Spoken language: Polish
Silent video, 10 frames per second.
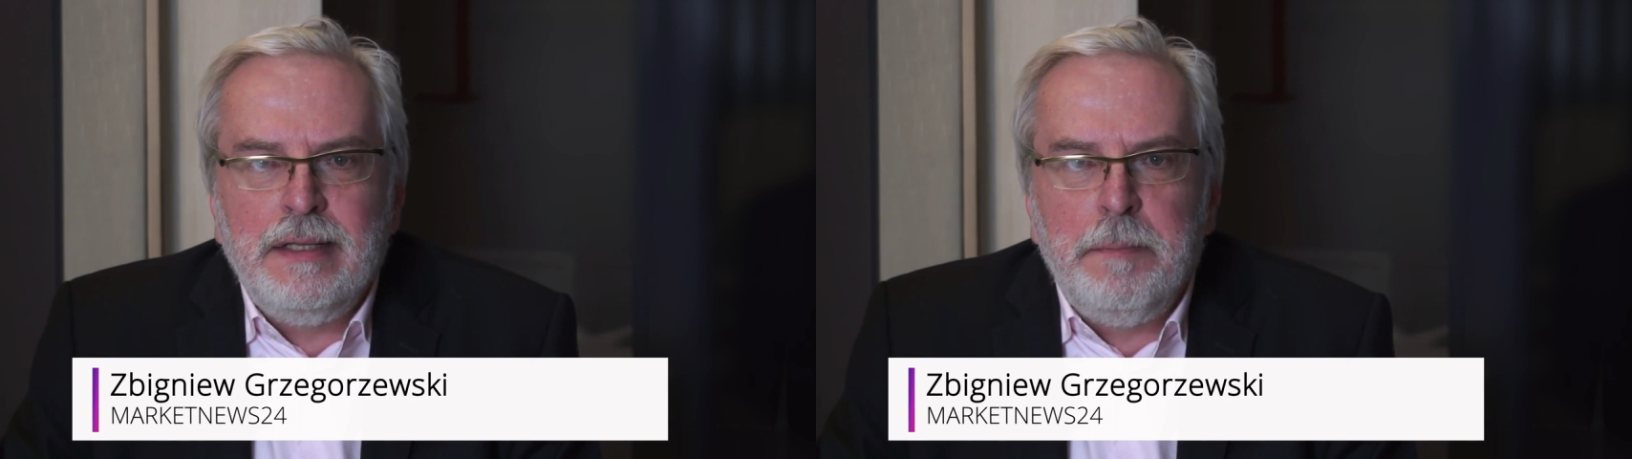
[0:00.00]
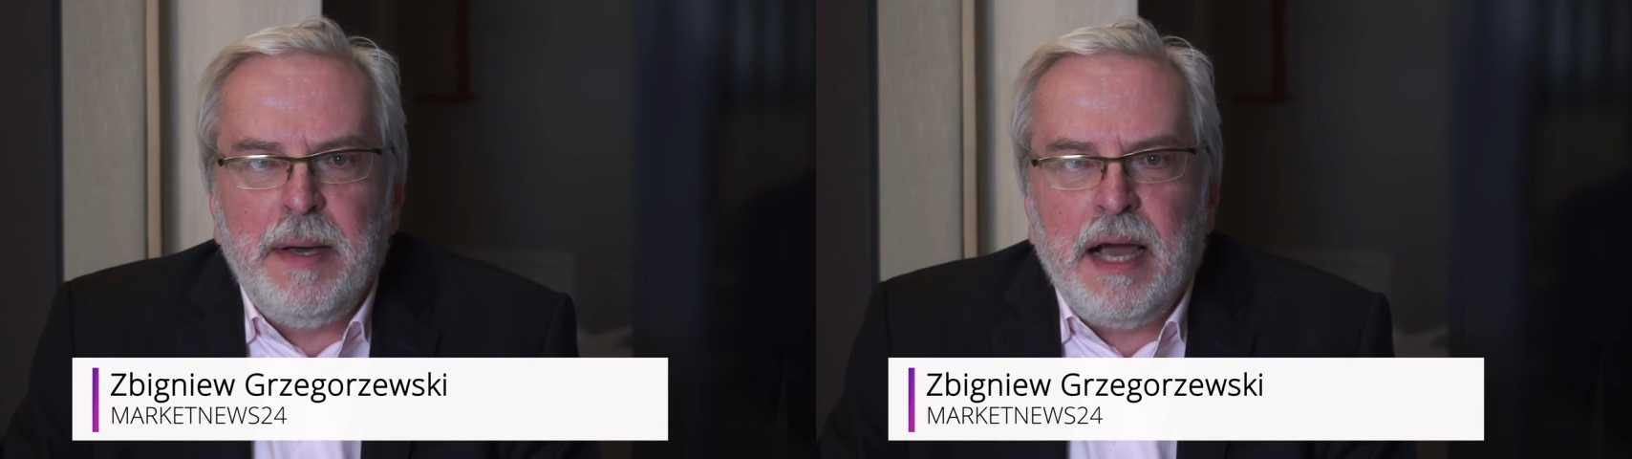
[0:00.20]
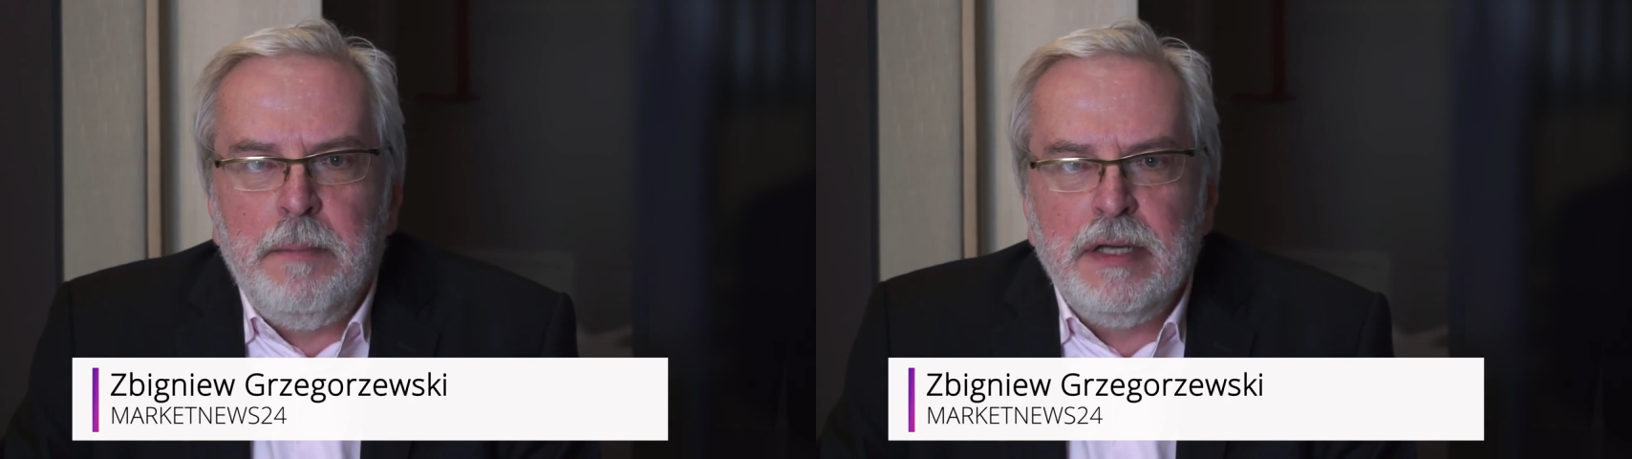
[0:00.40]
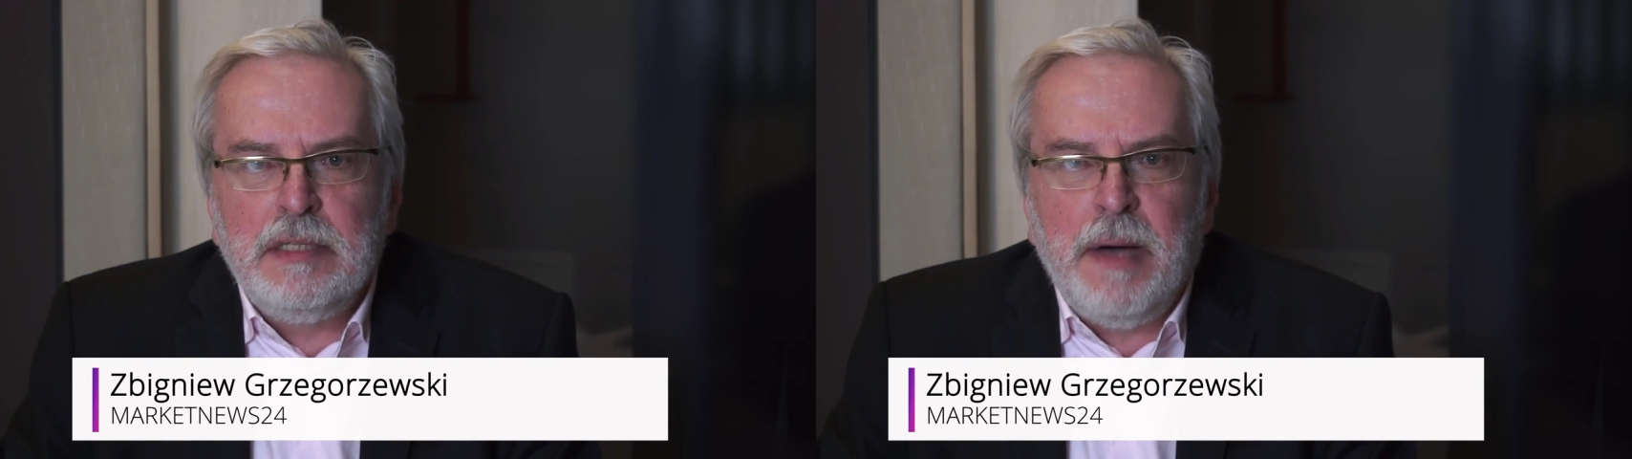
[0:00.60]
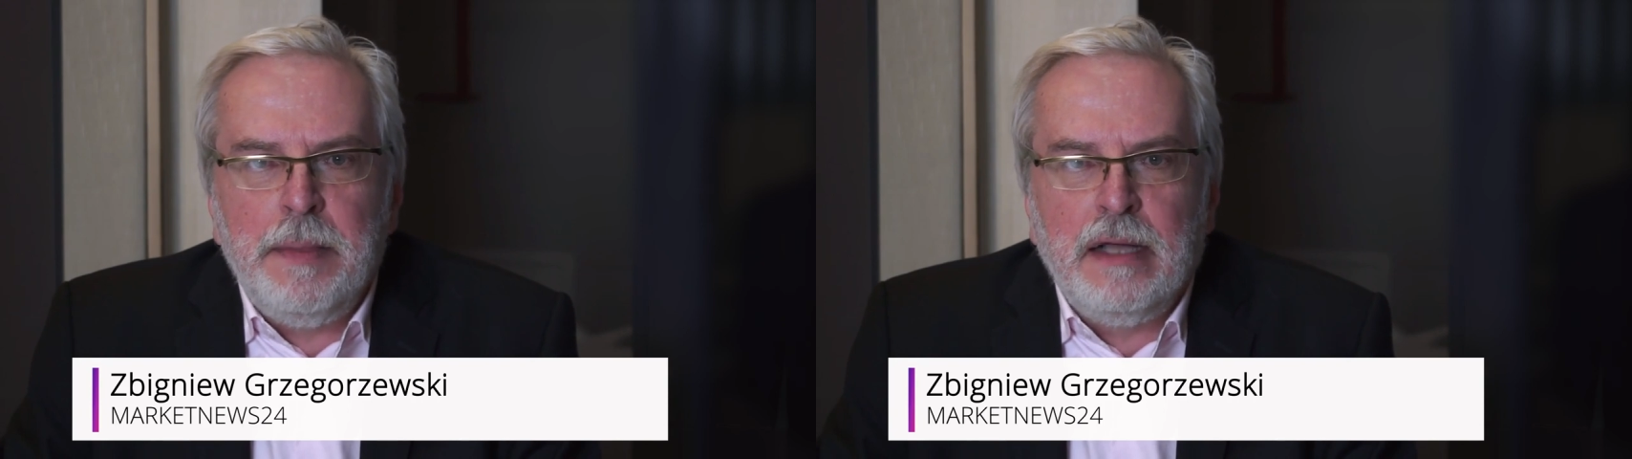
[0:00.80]
gdy
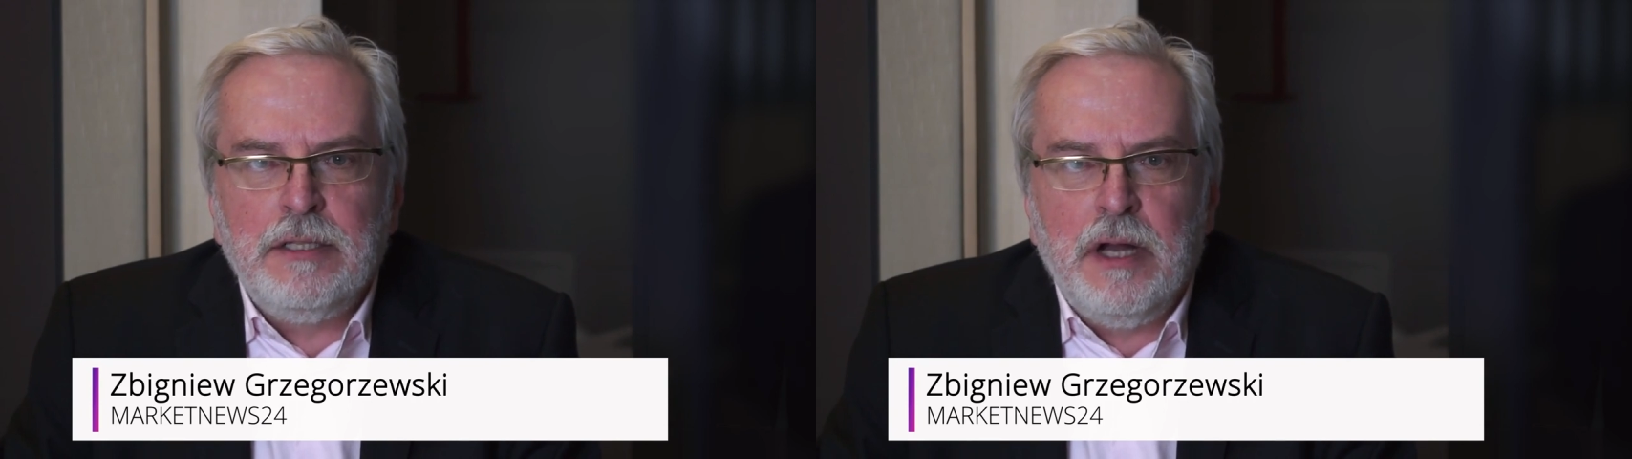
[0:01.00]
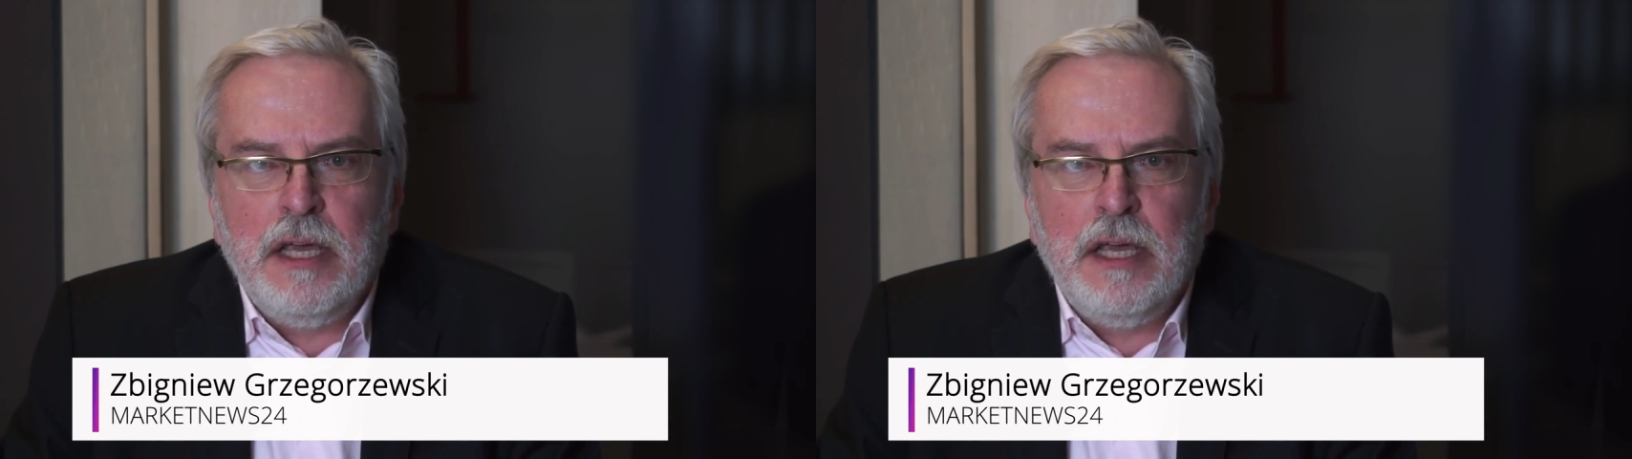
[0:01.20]
PKB spada co